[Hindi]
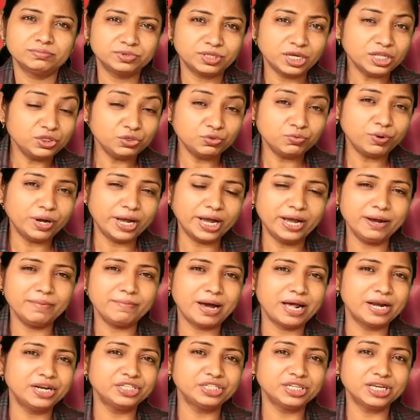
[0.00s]
तत्व है
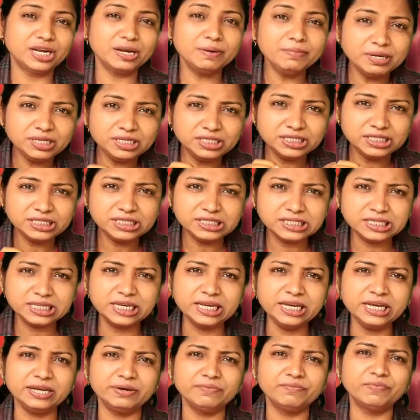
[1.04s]
हमारे शरीर में
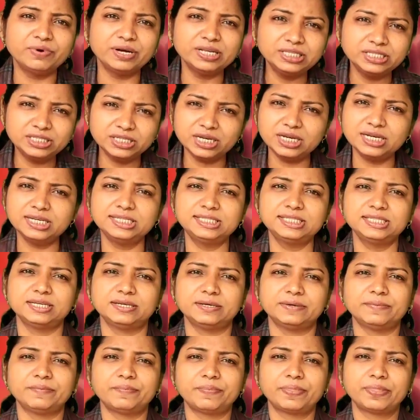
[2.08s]
जिसकी वजह
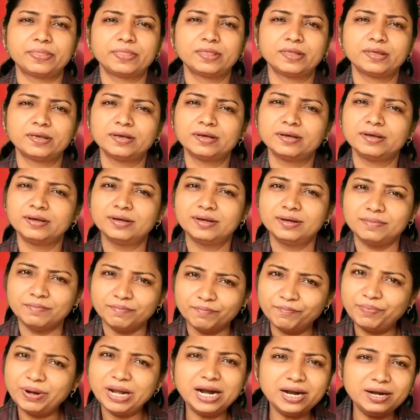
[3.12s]
से
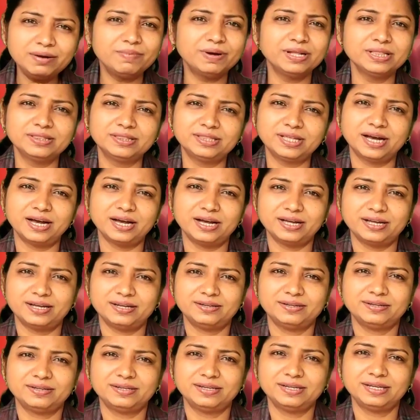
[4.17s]
ब्लड बनता है
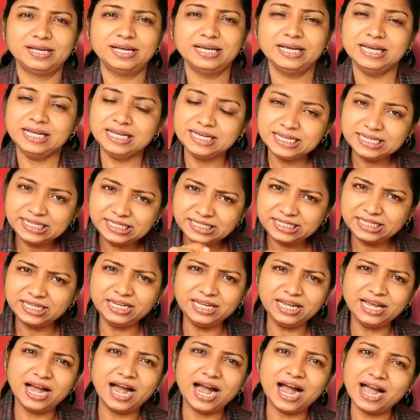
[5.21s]

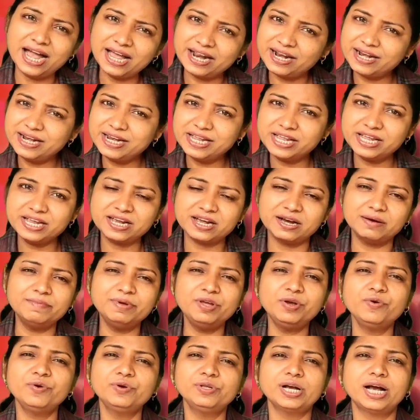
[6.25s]
इसी आयरन की
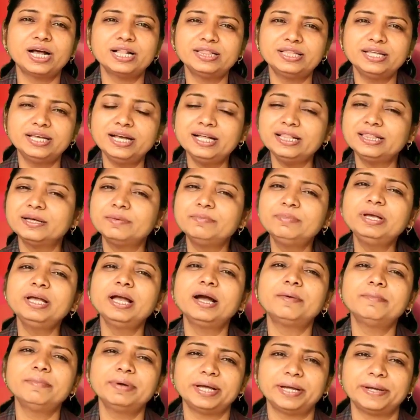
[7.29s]
कमी हो जाती है तभी
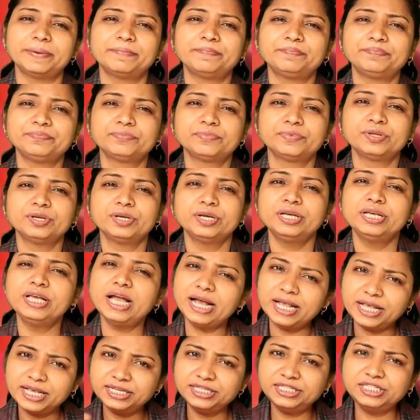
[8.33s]
हमें
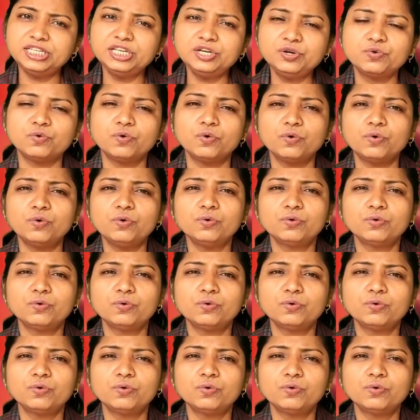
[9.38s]
या किसी को